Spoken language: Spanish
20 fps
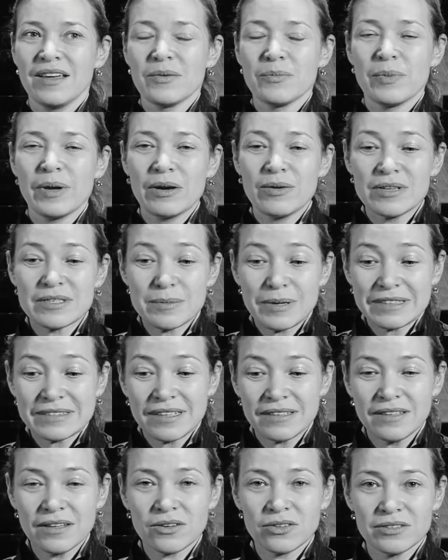Pero es
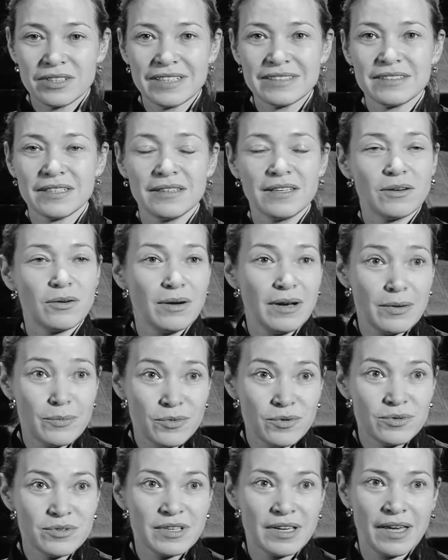bastante contrastante con la
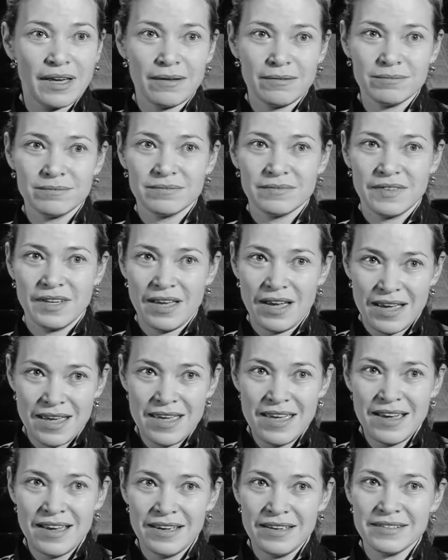música, de
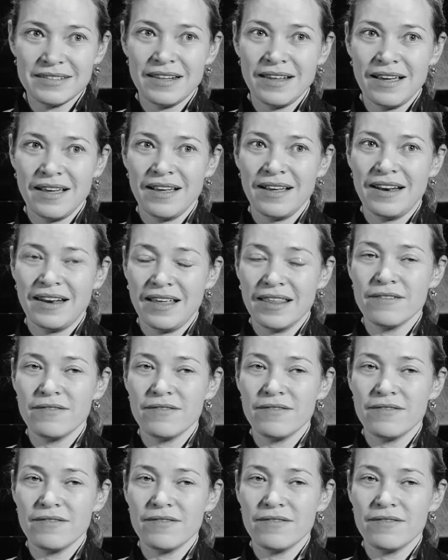ahí es la, la